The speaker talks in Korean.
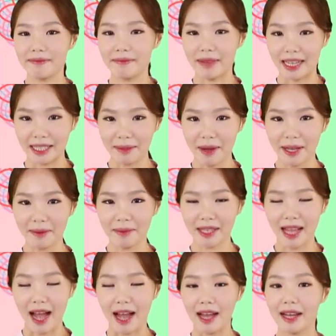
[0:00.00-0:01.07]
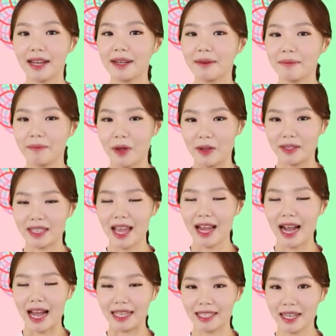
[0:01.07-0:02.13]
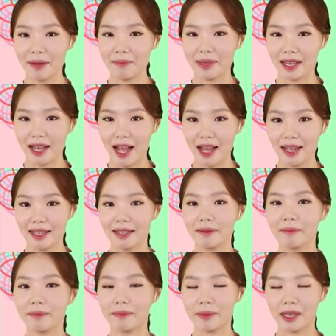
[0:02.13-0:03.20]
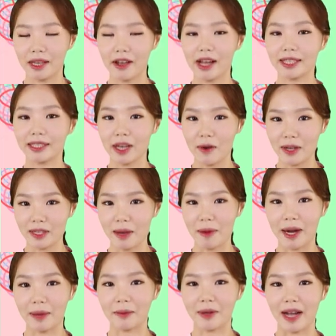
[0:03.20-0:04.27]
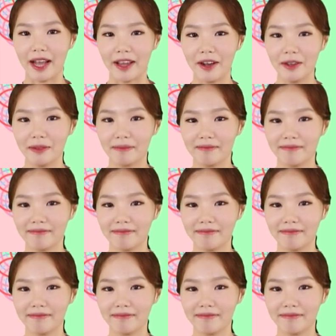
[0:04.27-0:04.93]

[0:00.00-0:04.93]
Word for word: 마지막입니다. 면세 가능합니까? 빈칸 채워서 말해볼까요?